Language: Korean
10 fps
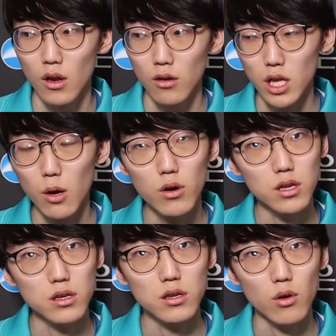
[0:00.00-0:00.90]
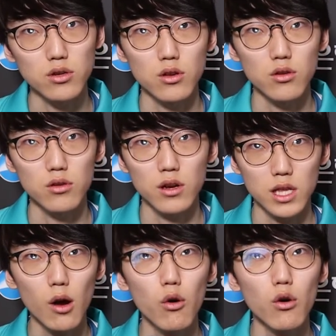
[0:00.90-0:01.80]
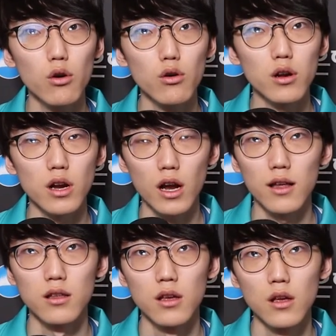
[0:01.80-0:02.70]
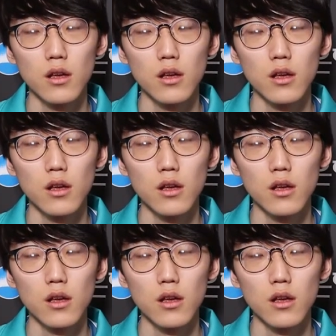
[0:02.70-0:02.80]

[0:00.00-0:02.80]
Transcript: 뭐 타워 있는 과정에서는 타워를 약간